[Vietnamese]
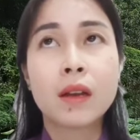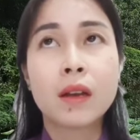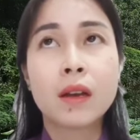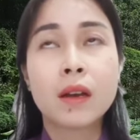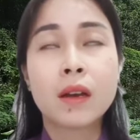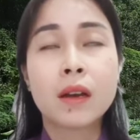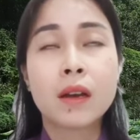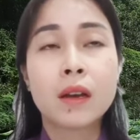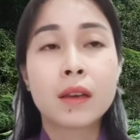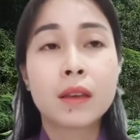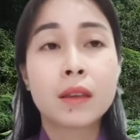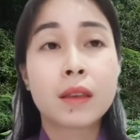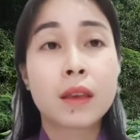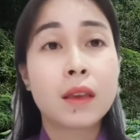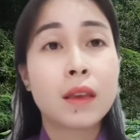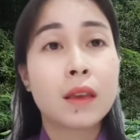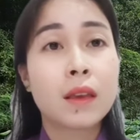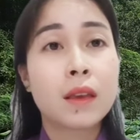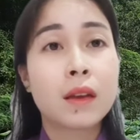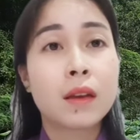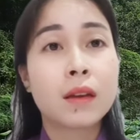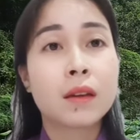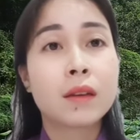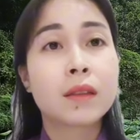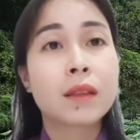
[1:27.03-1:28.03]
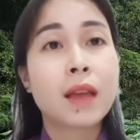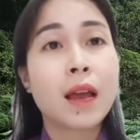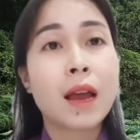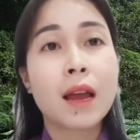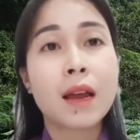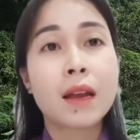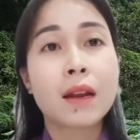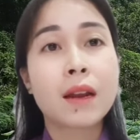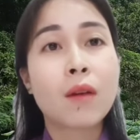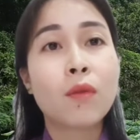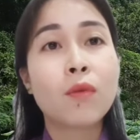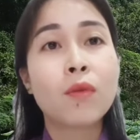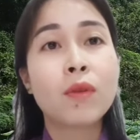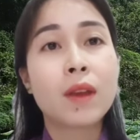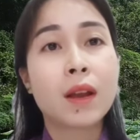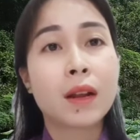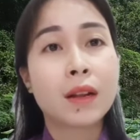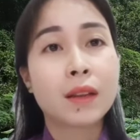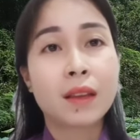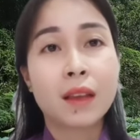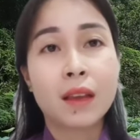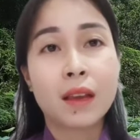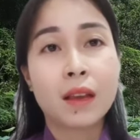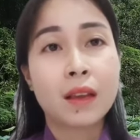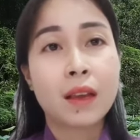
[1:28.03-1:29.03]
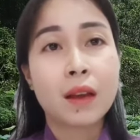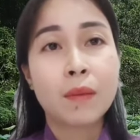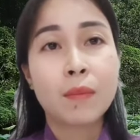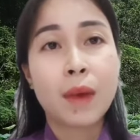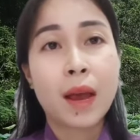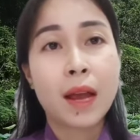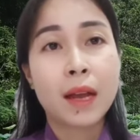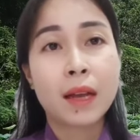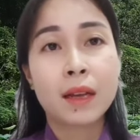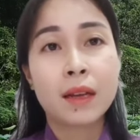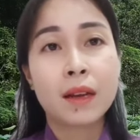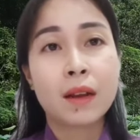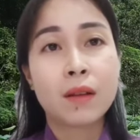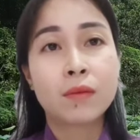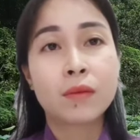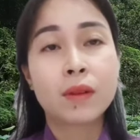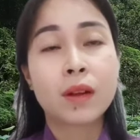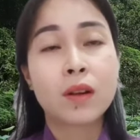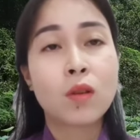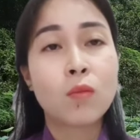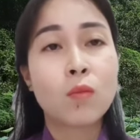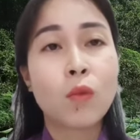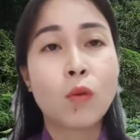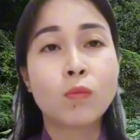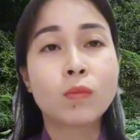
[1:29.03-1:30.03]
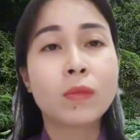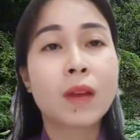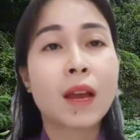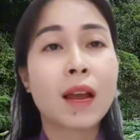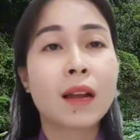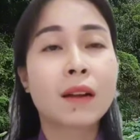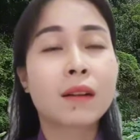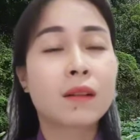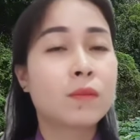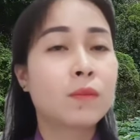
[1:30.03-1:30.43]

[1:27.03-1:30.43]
tại vì người ta đâu có nhận tiền nhận bạc gì đâu người ta đói bụng ta ăn được bình